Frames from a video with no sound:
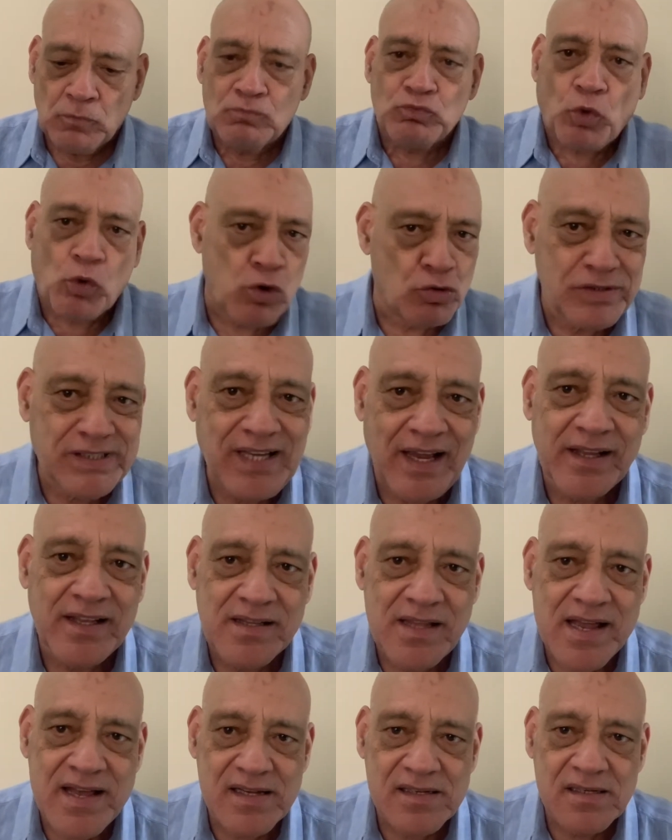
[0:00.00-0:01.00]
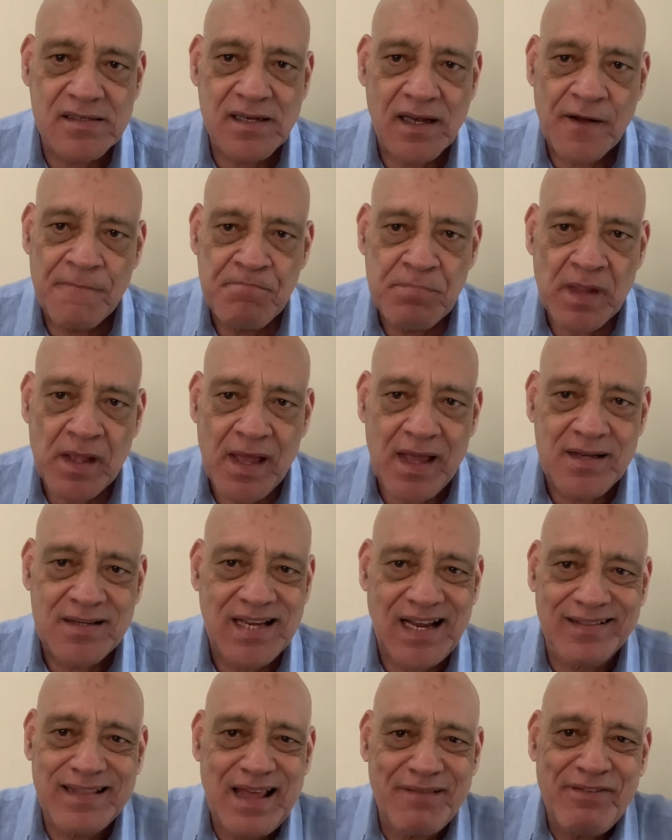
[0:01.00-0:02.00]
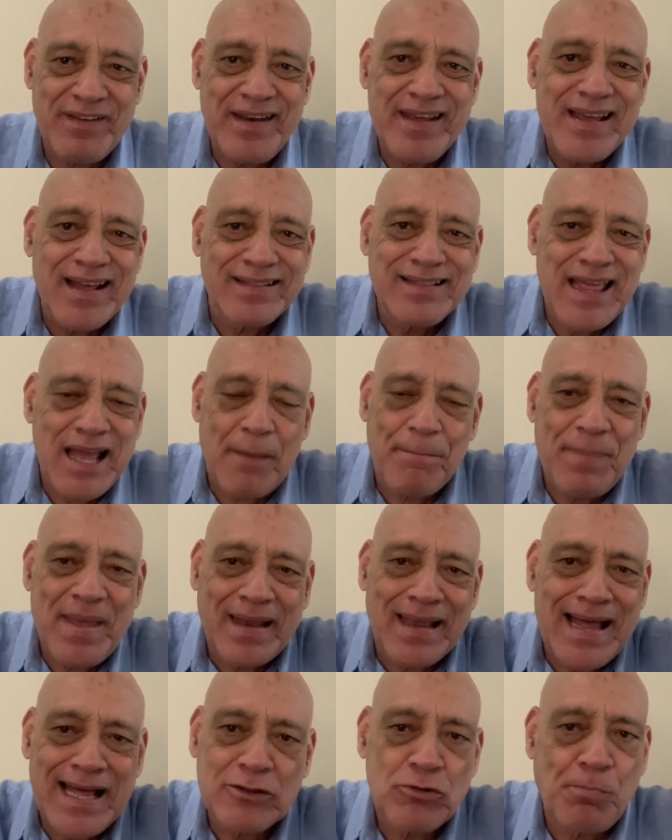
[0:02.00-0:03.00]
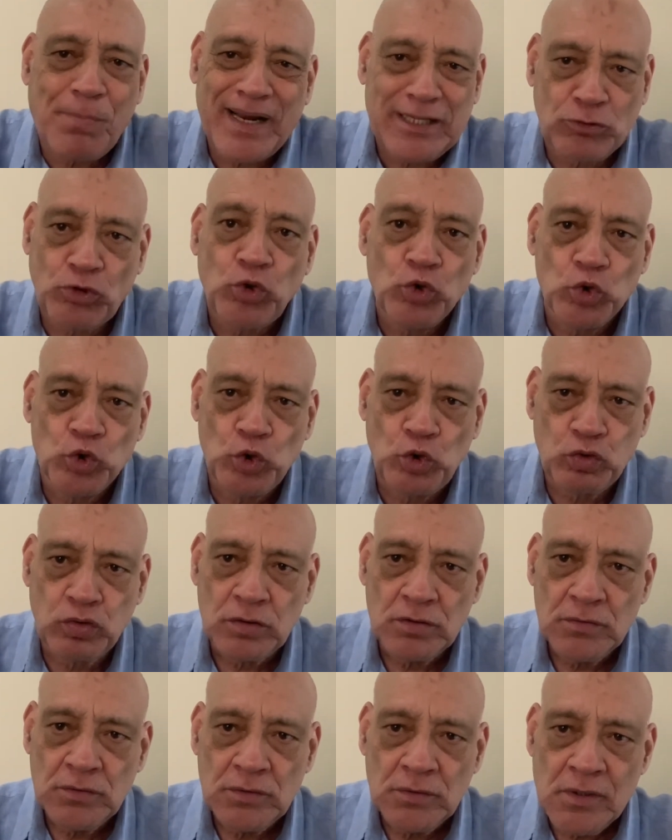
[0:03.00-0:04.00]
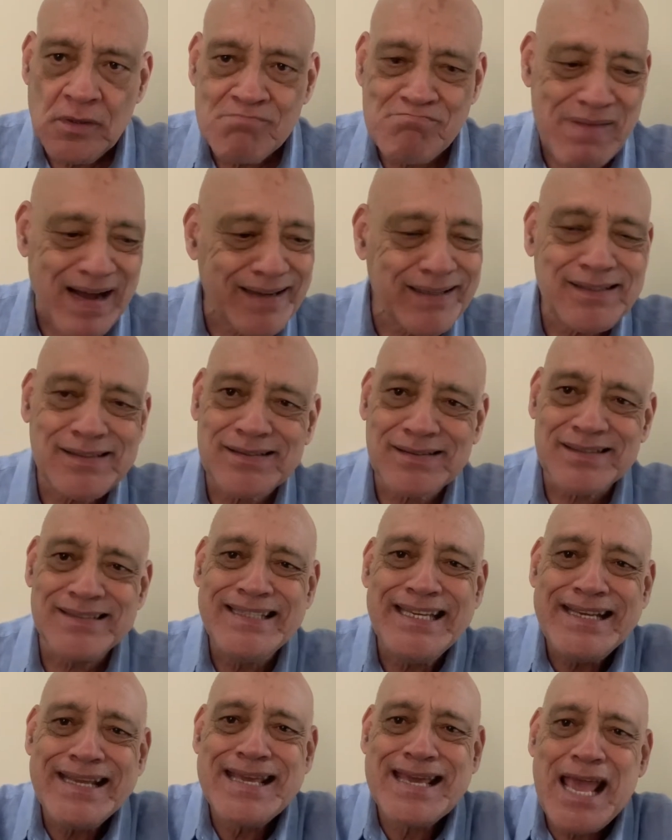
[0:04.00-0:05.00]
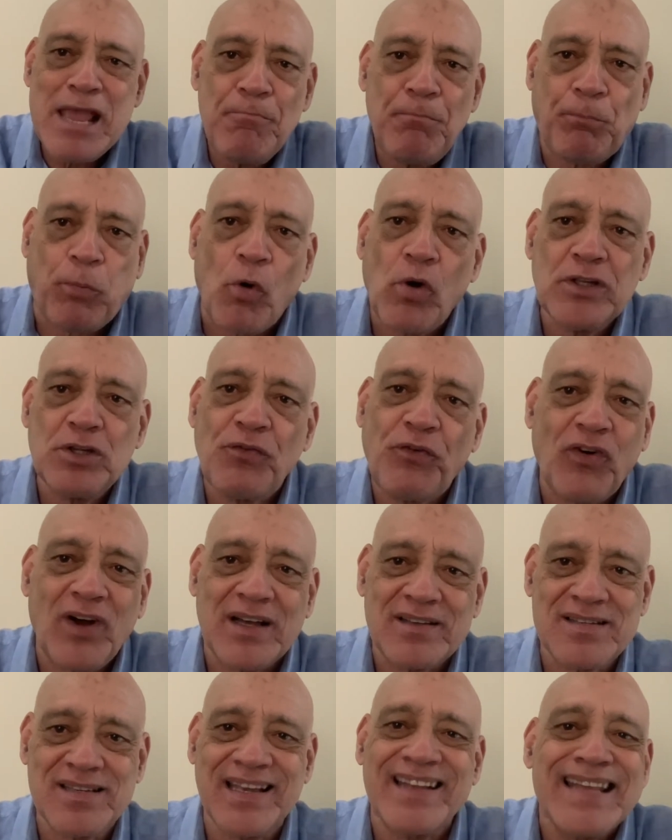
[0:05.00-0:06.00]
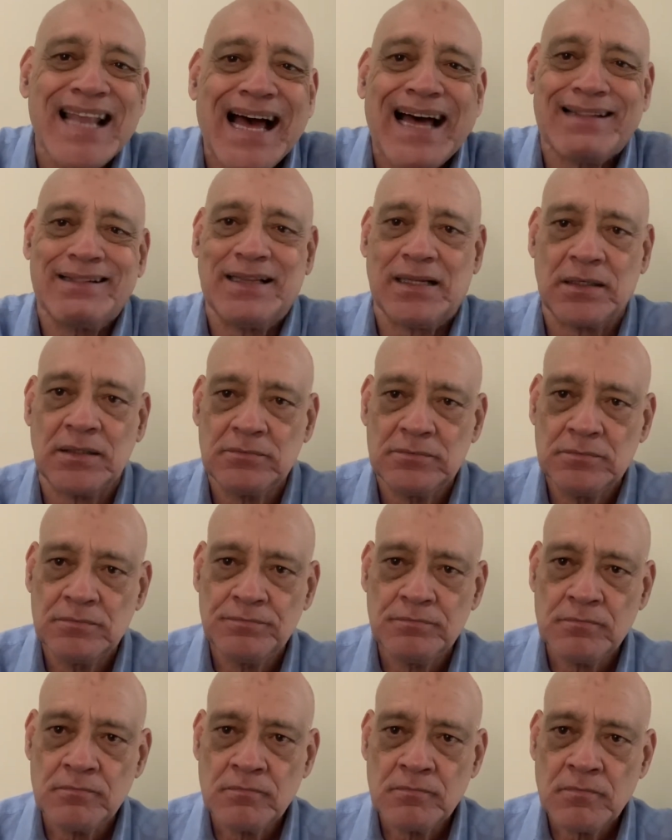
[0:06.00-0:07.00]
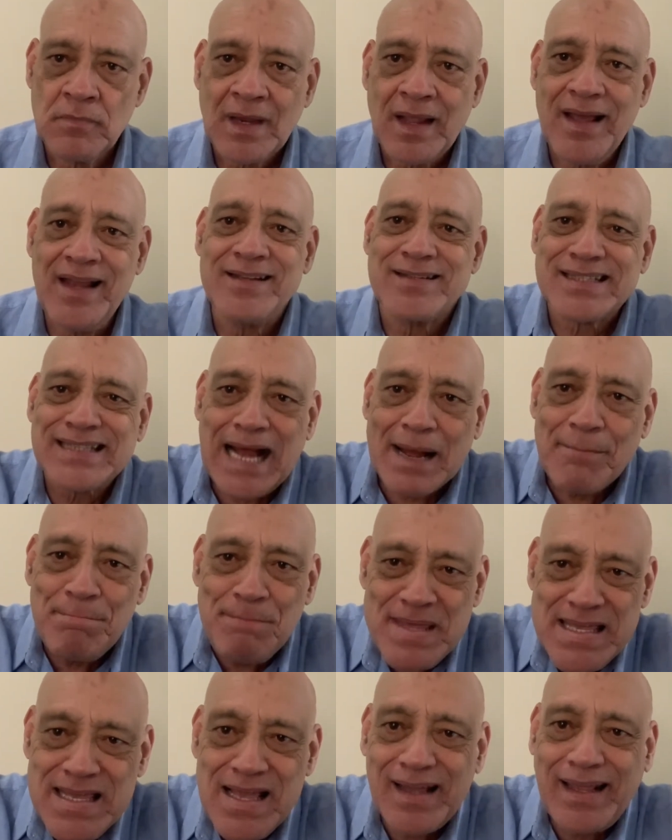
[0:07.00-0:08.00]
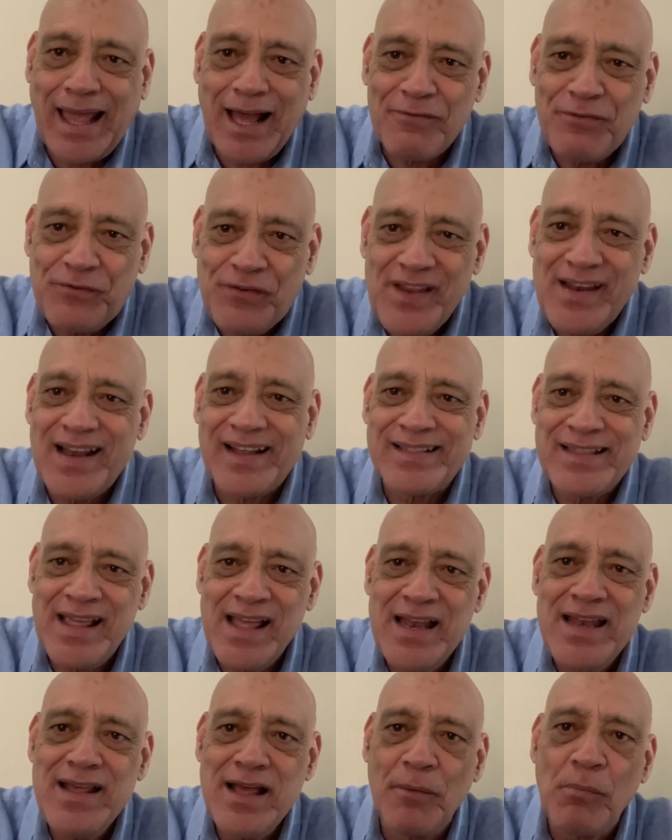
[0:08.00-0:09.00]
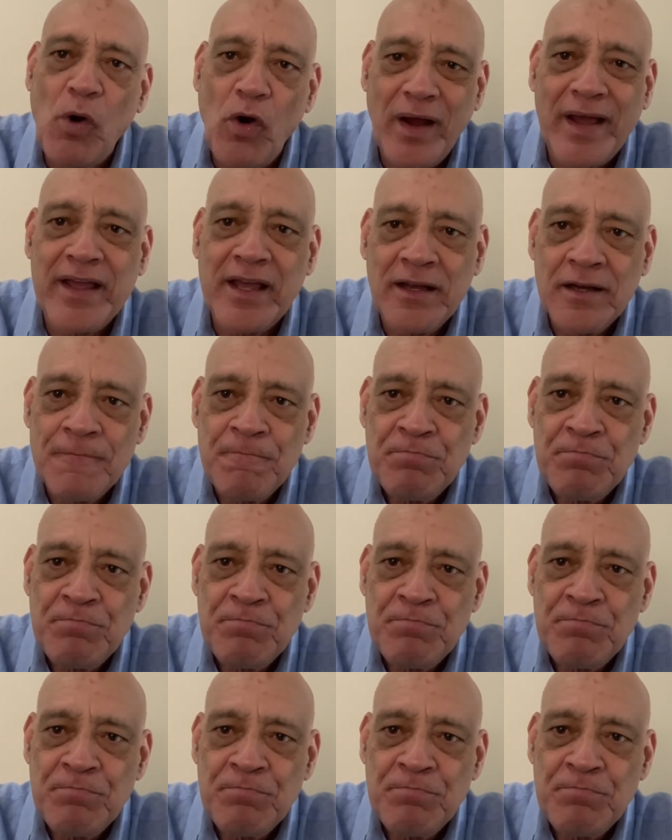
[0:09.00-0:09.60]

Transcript: Com certeza, ele já deveria ter apelado para tudo, mas ninguém pôde fazer nada. Ele sabia que a filha dele ia morrer,